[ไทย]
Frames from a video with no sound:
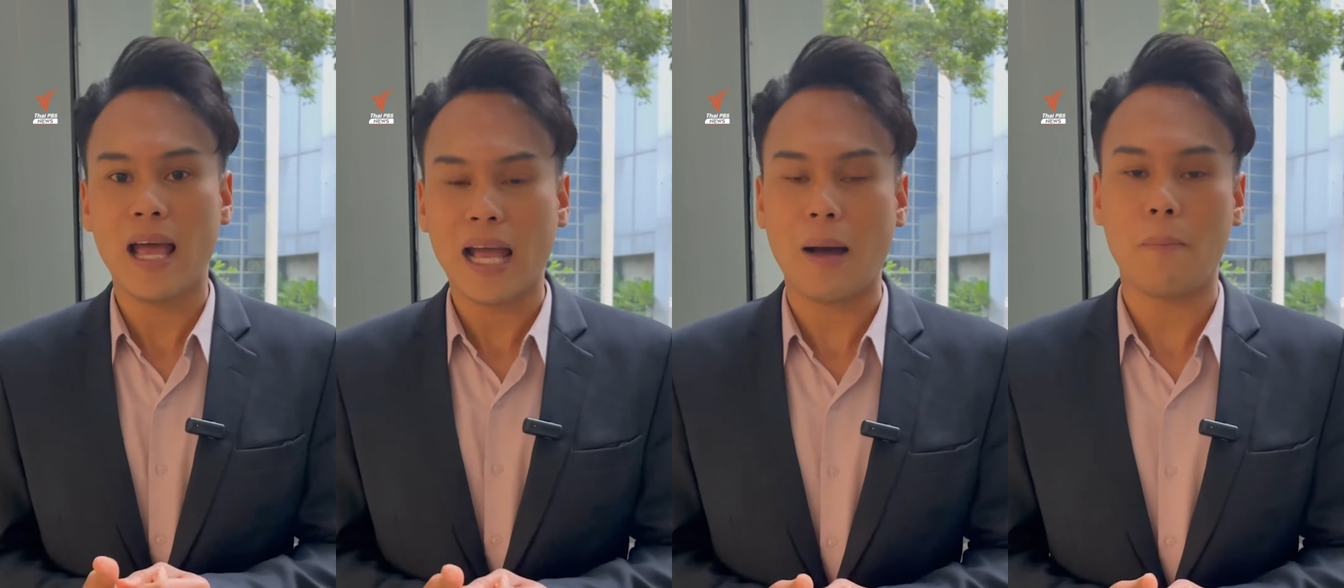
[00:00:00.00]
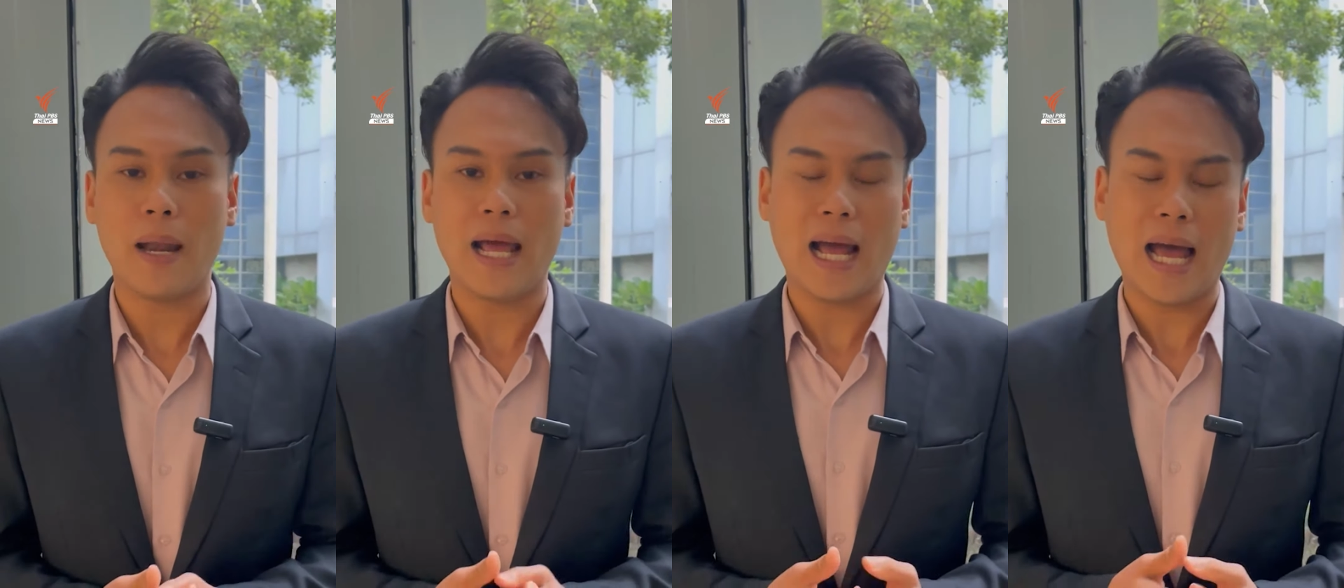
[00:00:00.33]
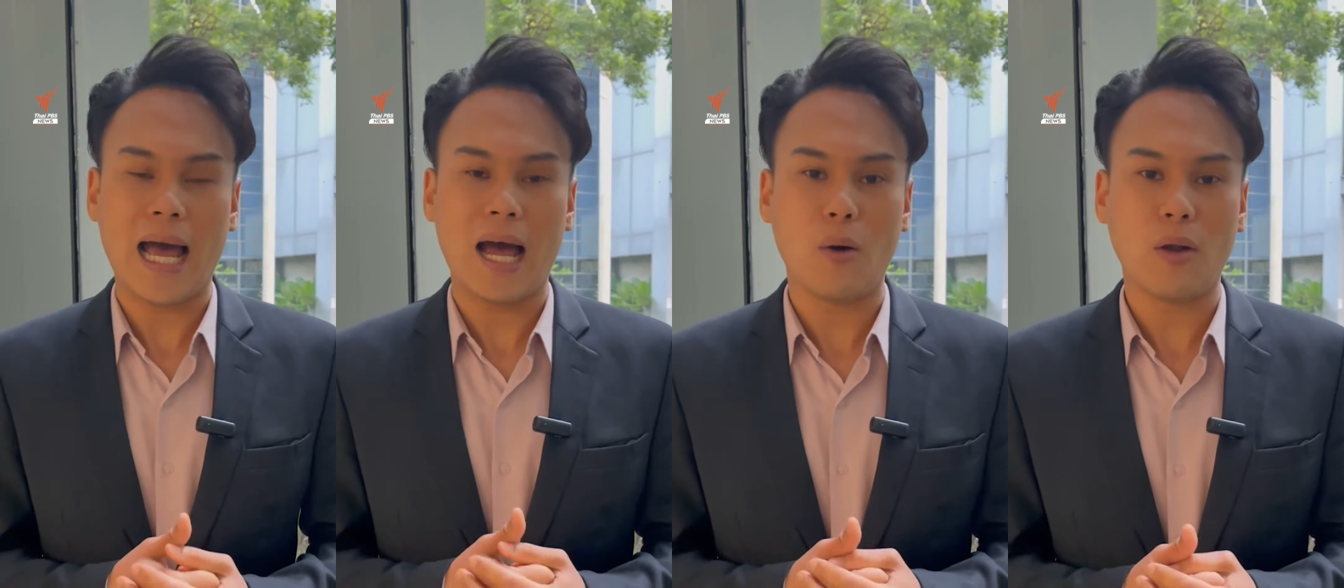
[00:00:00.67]
กับแหล่ง
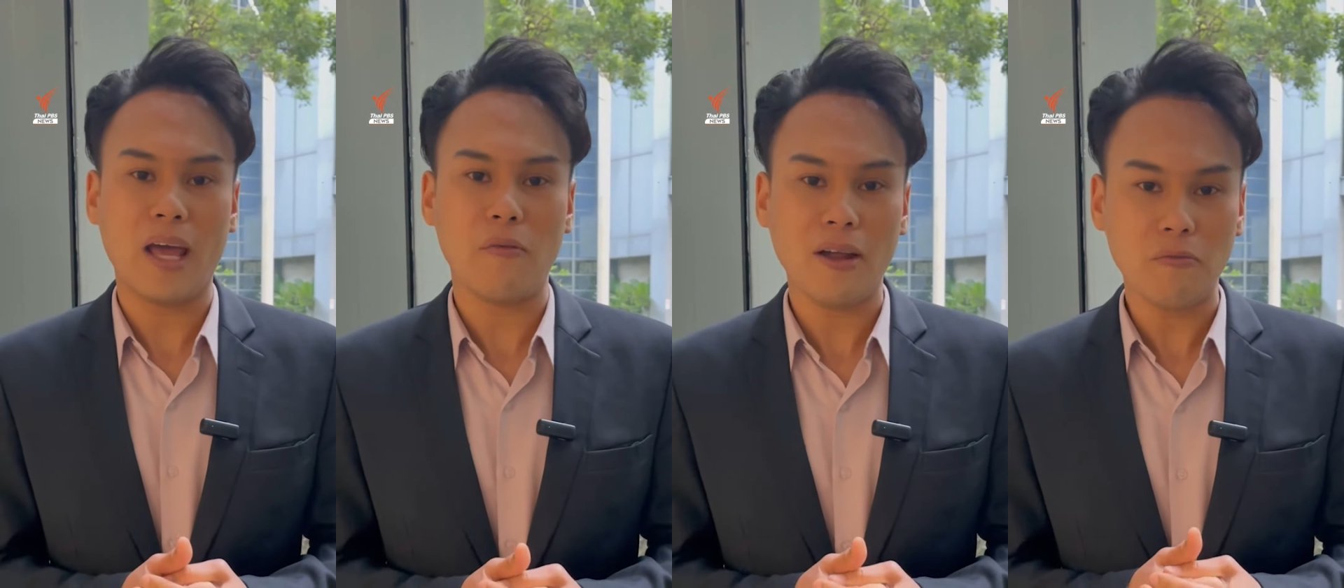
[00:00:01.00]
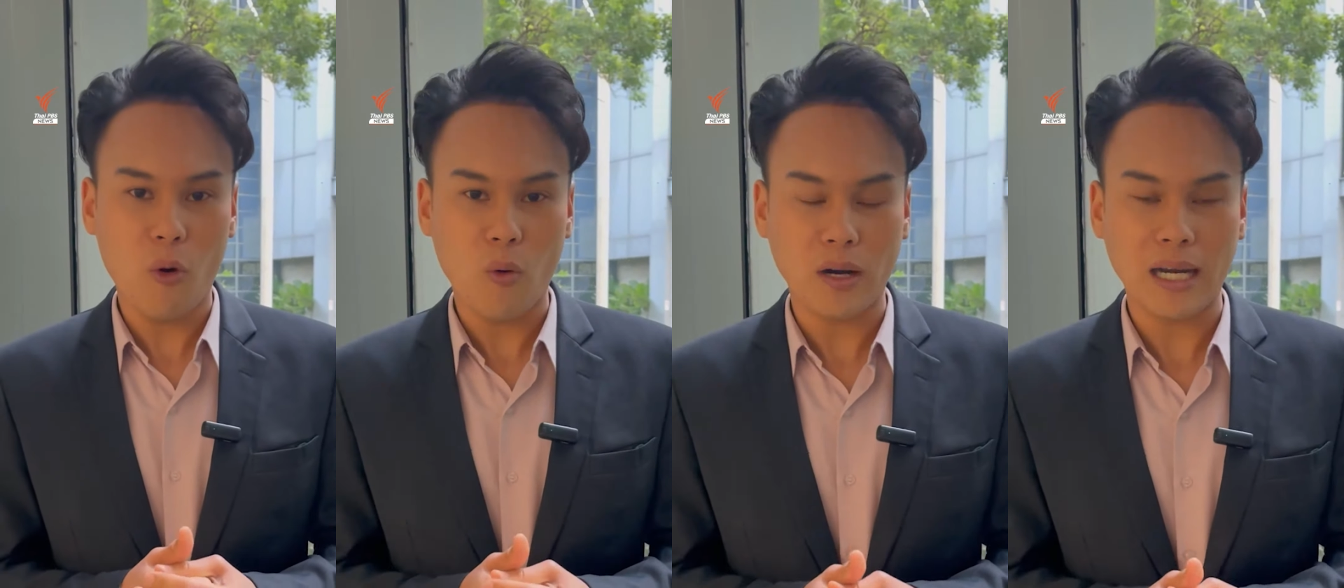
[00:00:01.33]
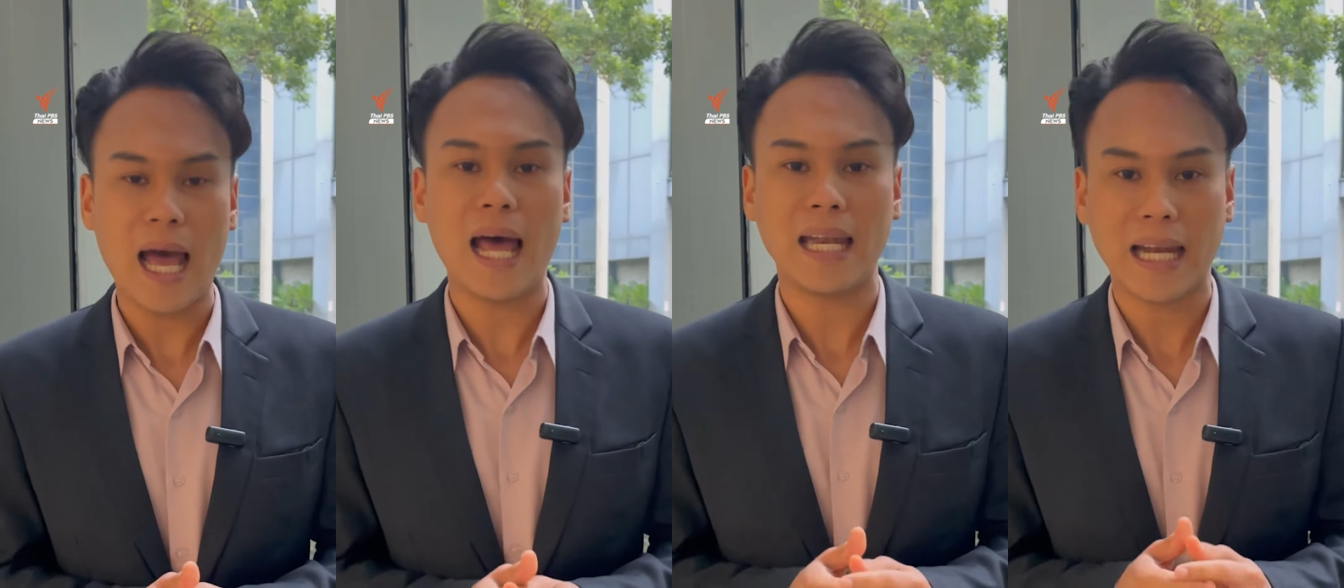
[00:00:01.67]
ข่าวในแวดวง
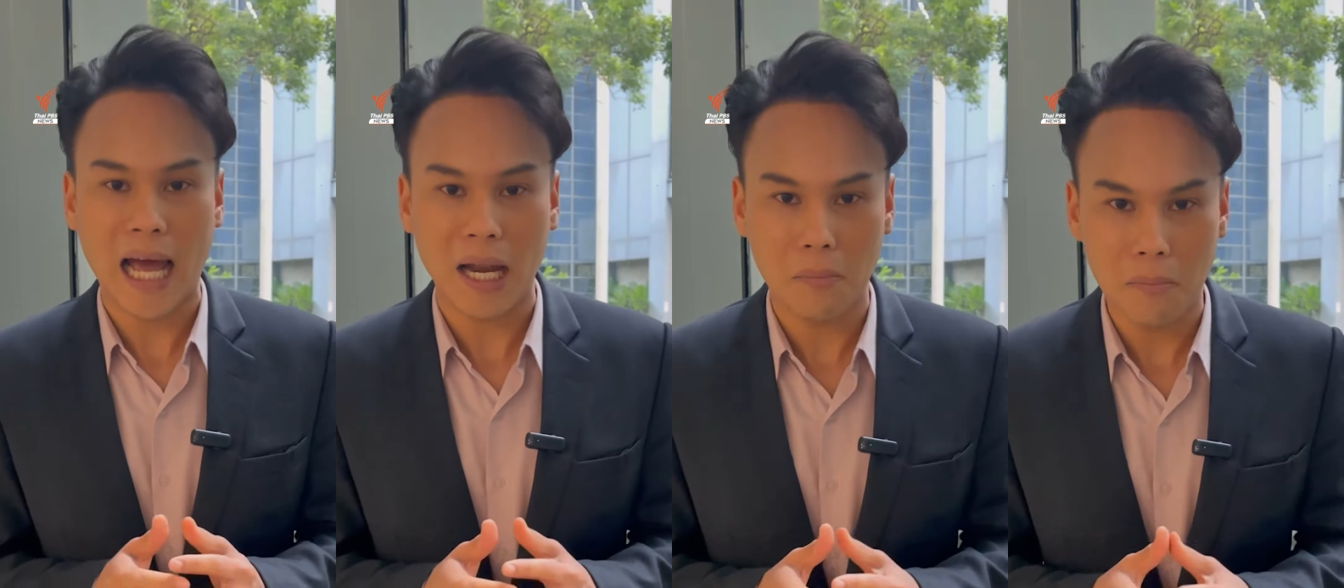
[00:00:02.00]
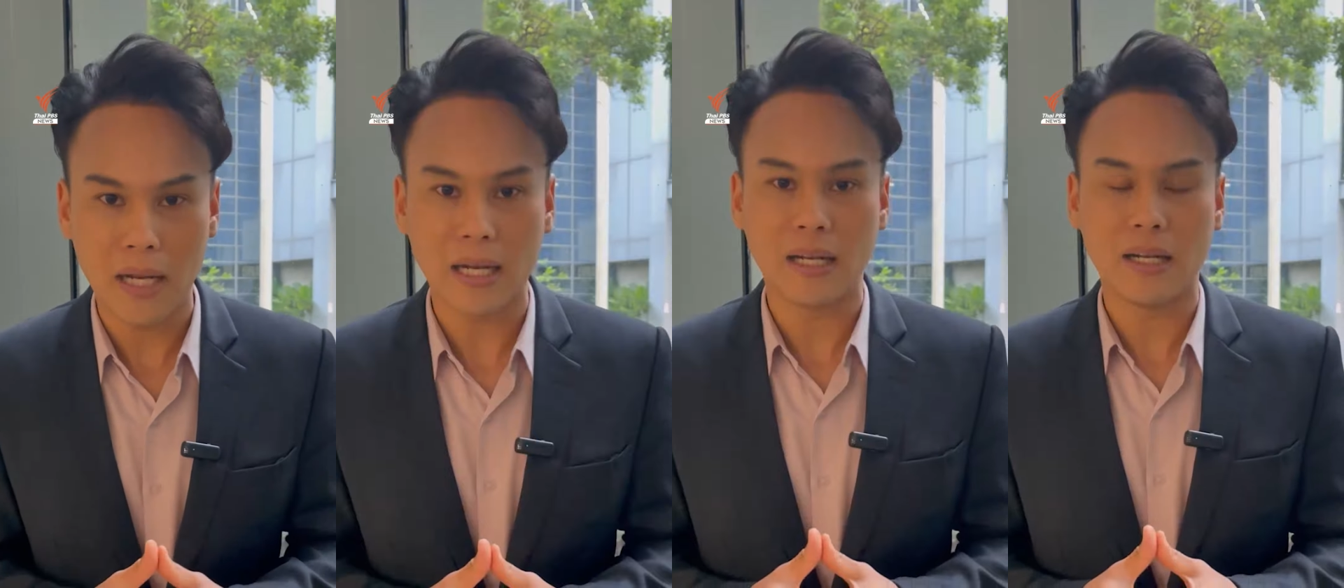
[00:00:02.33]
ด้านการบิน